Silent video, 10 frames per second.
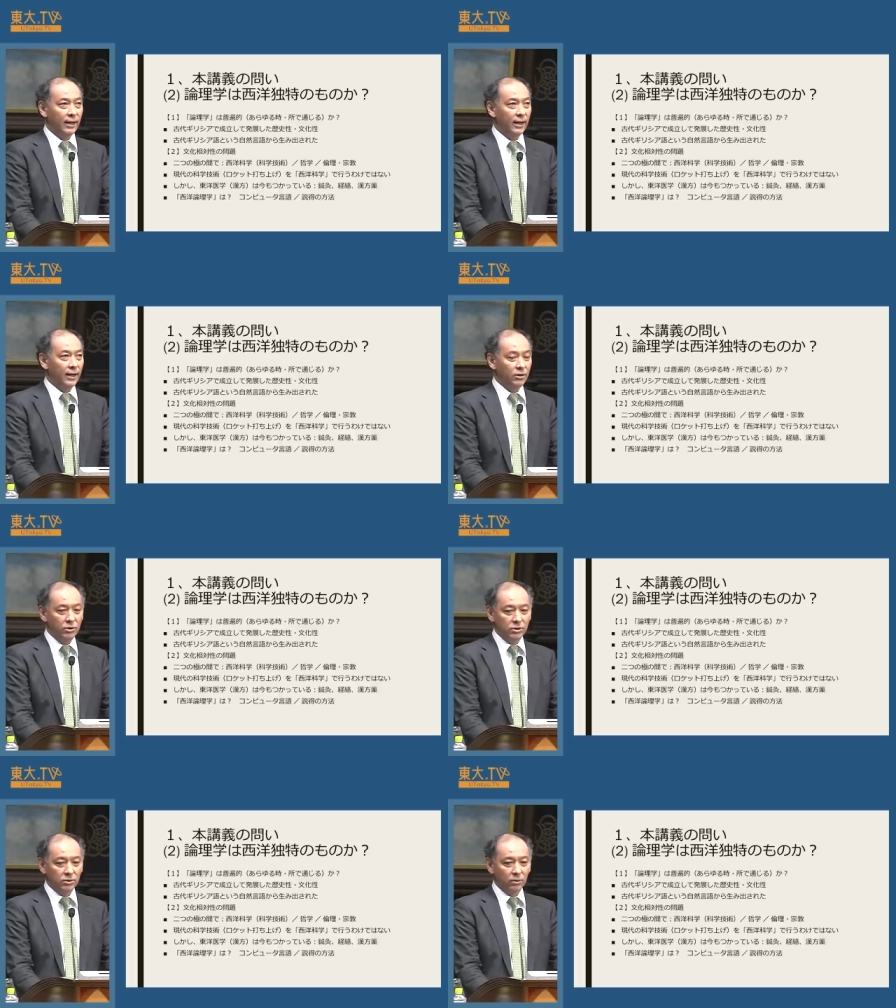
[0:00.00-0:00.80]
え
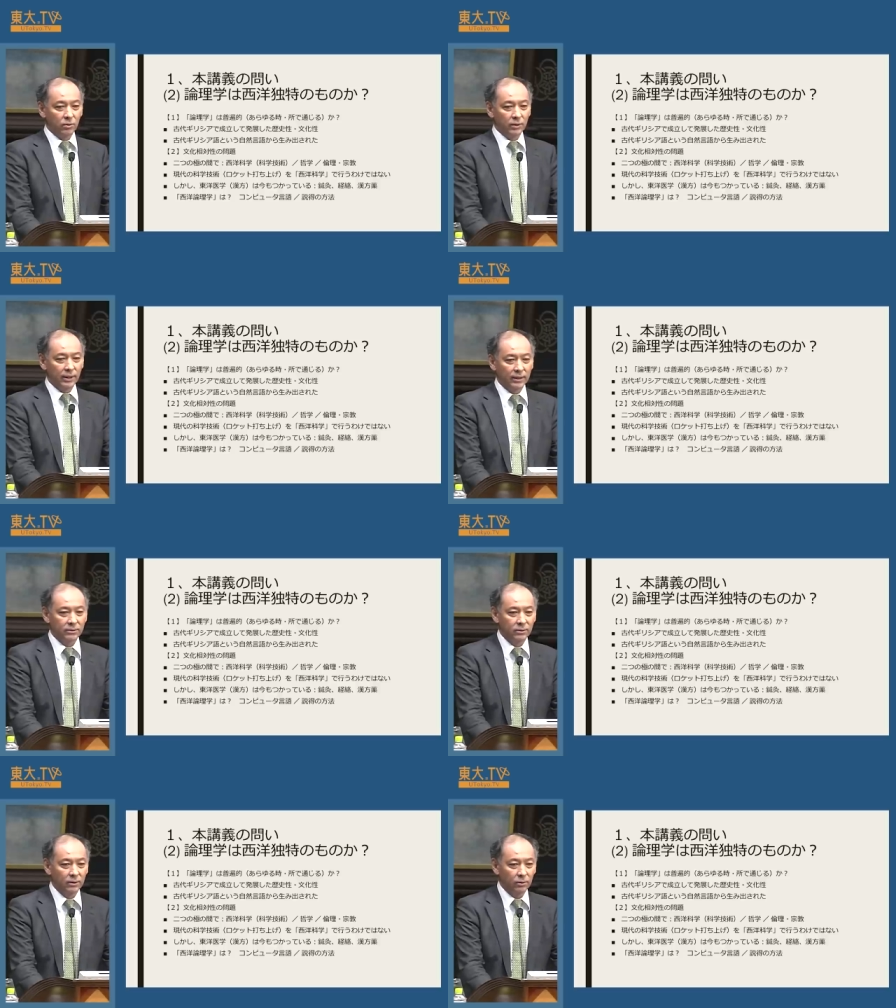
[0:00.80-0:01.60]
唯一の論理
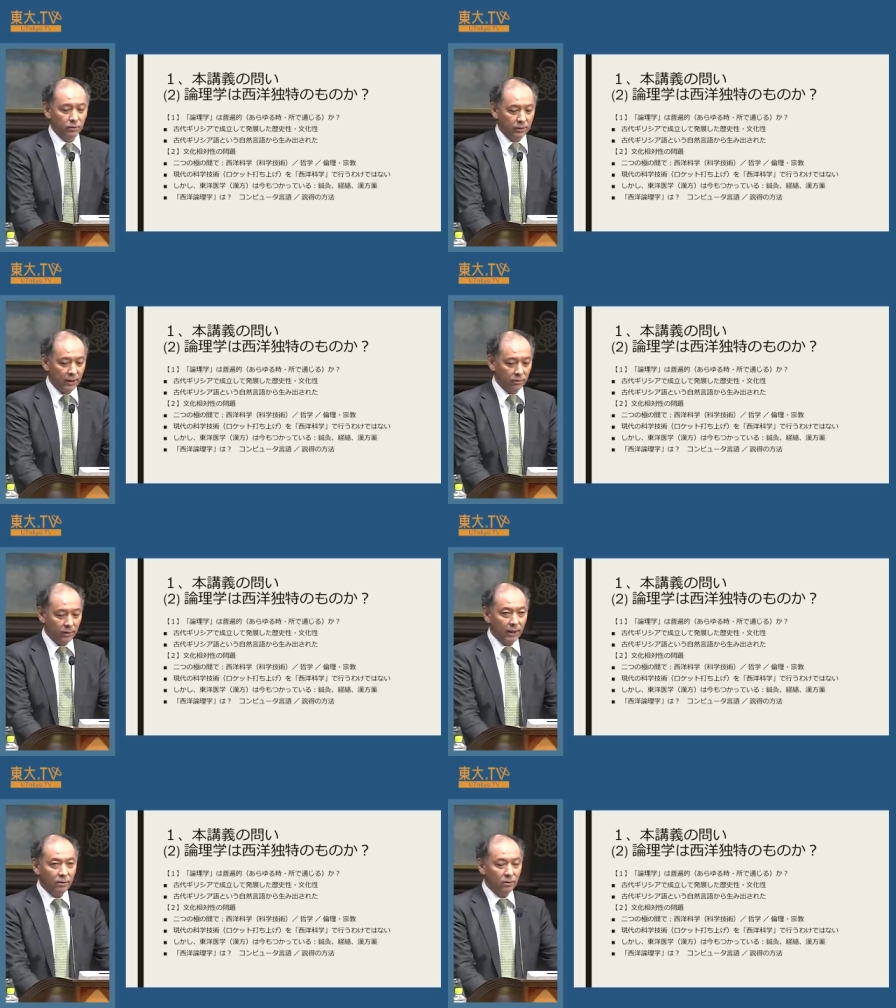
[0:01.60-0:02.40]
学ということになる
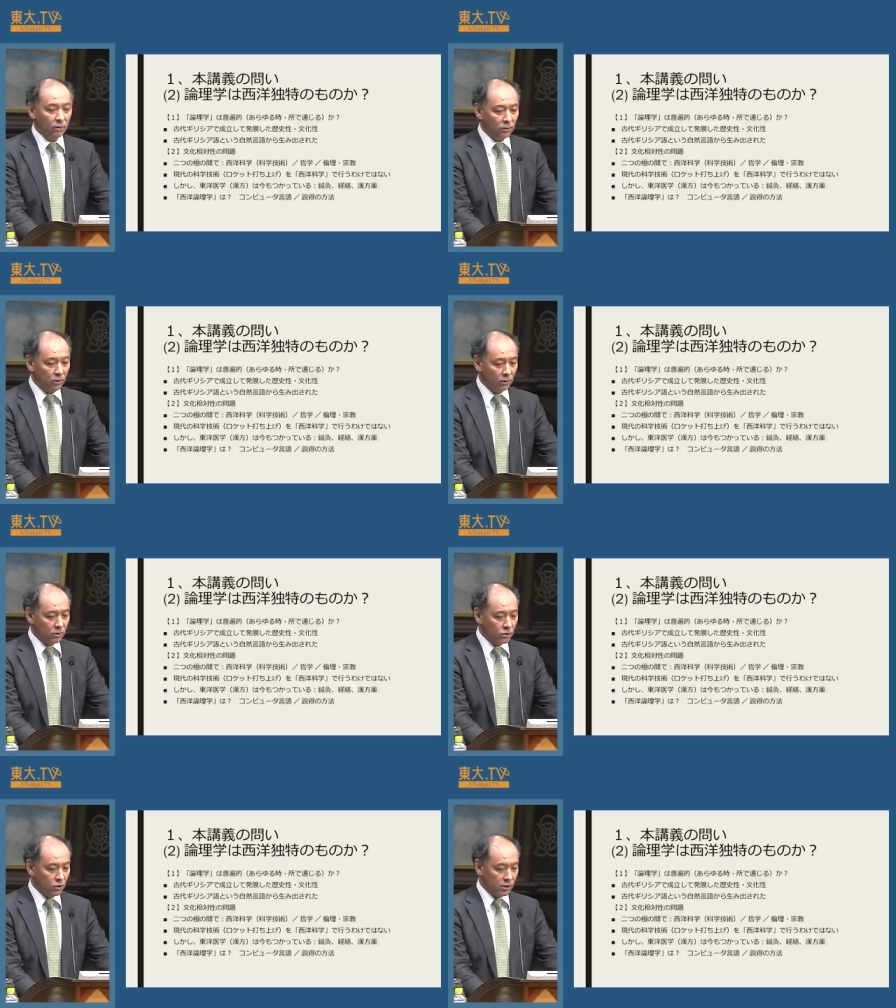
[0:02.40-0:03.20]
のかということ
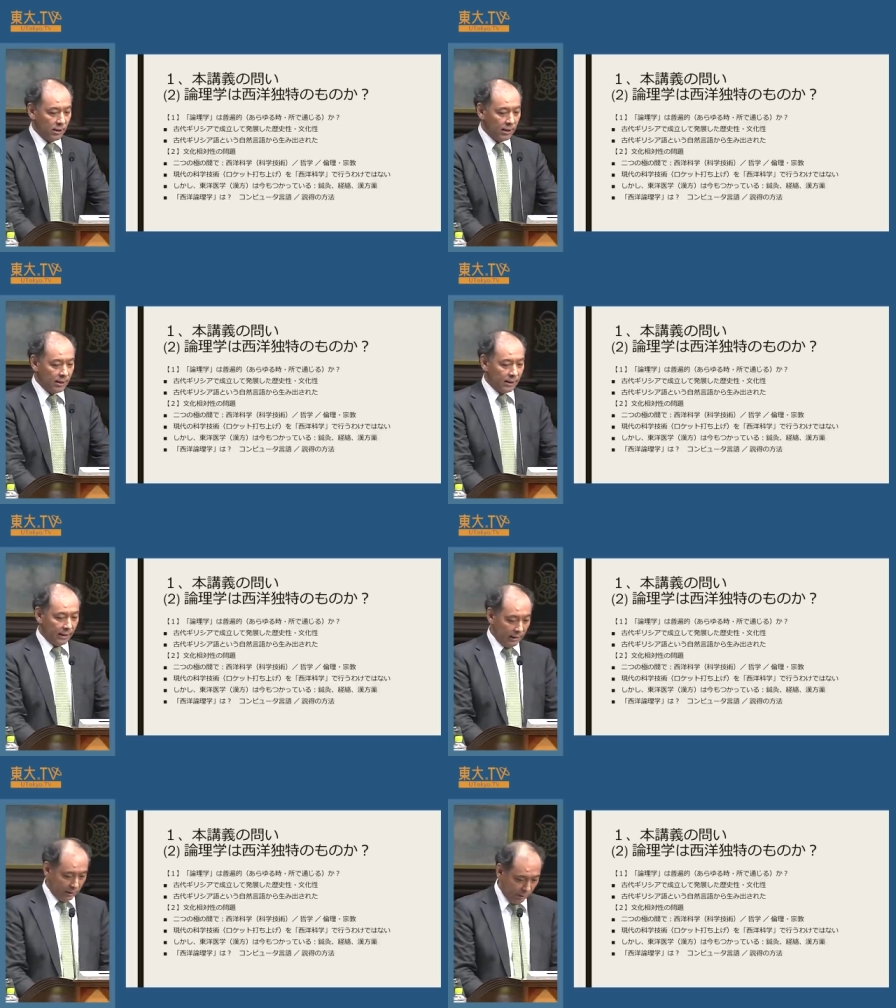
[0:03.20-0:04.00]
を少し
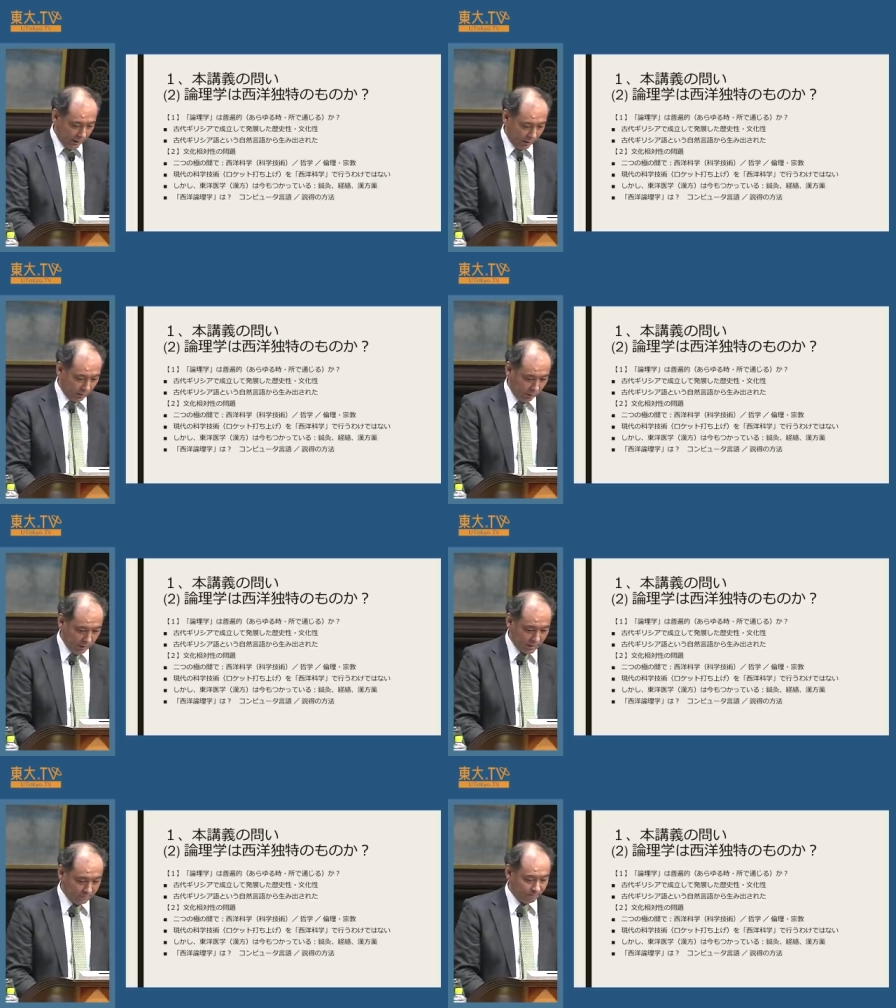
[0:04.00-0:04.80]
考えてみたいと思い
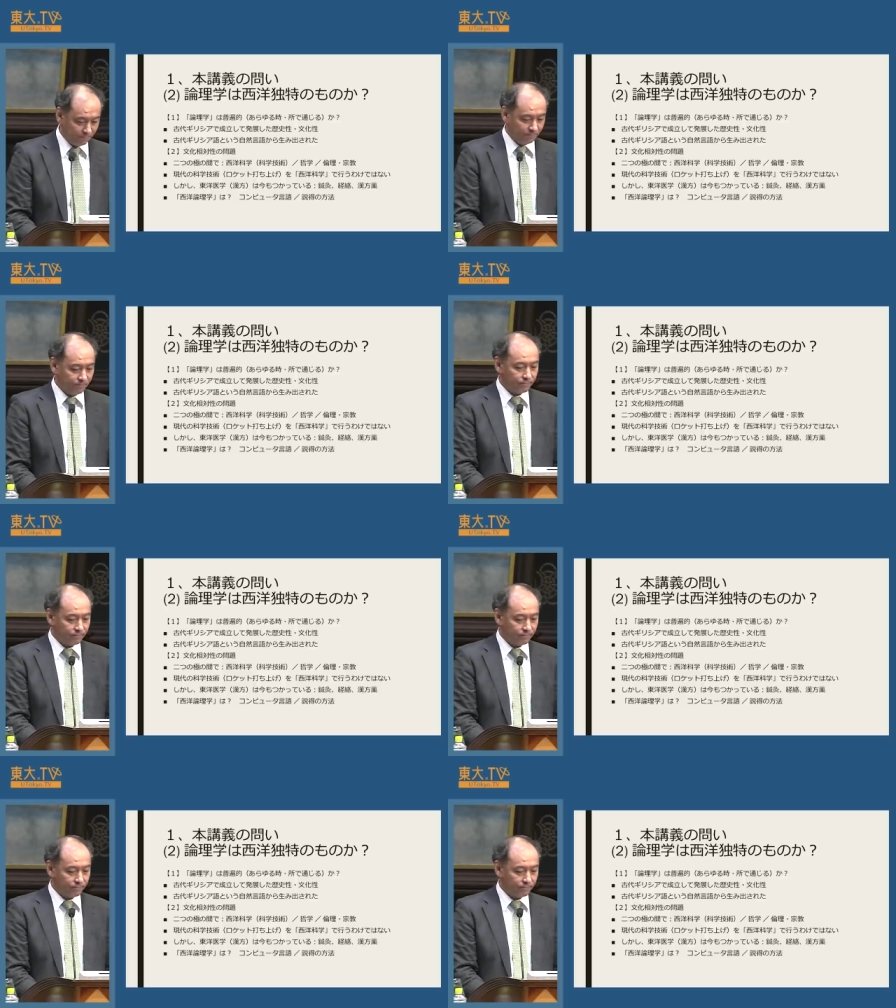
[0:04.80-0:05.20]
ます。